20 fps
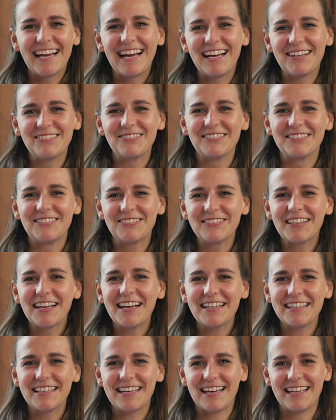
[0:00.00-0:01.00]
Hallo
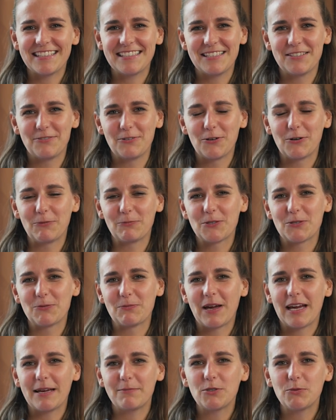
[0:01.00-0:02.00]
Uniona, herzlich willkommen
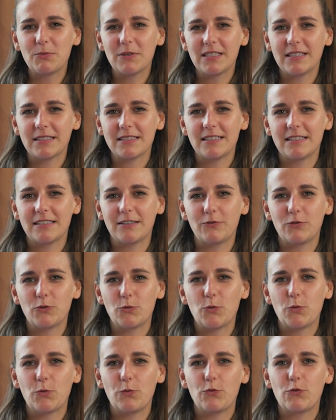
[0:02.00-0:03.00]
zum
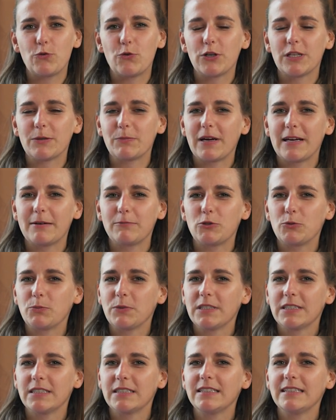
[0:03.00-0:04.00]
Heimspieltagsinterview vor dem
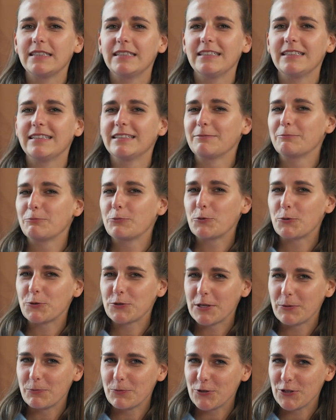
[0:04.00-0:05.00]
Heimspiel gegen
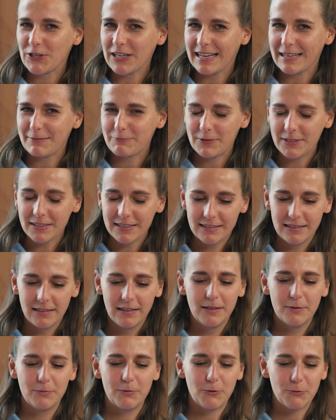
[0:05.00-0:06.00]
Borussia Mönchengladbach.
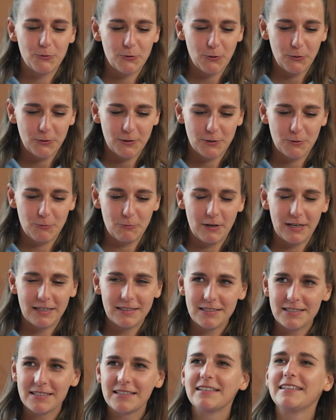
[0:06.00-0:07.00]
Bei uns heute zu
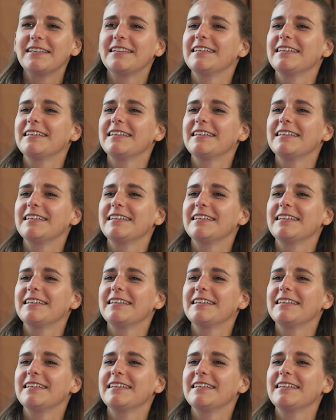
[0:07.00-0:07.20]
Gast